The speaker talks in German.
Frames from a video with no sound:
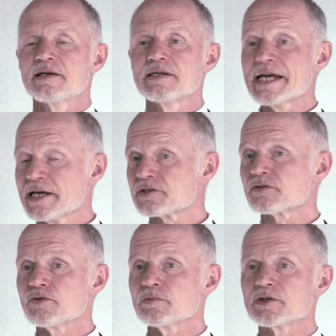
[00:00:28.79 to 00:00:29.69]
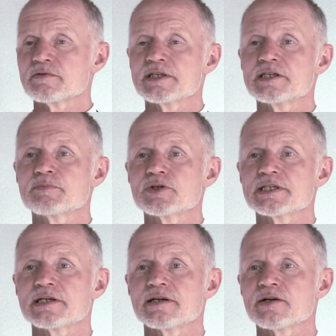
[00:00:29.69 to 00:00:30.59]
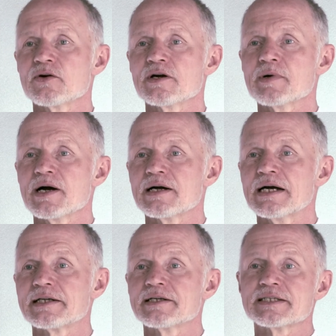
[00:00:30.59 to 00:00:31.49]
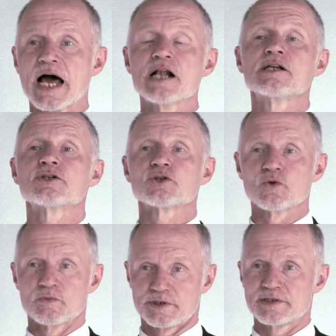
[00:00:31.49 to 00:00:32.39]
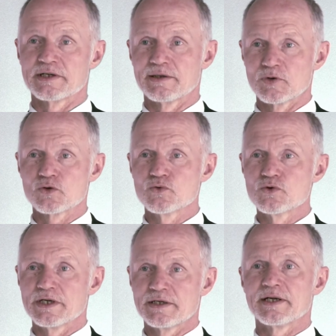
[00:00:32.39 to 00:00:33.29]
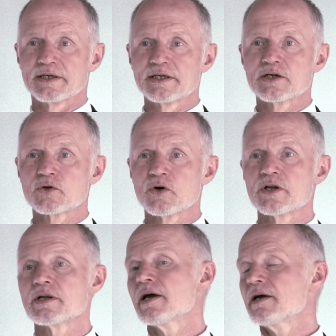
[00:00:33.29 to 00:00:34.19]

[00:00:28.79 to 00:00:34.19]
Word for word: Die ersten 25 Prozent Erneuerbare hat das alte Stromsystem noch gut integrieren können.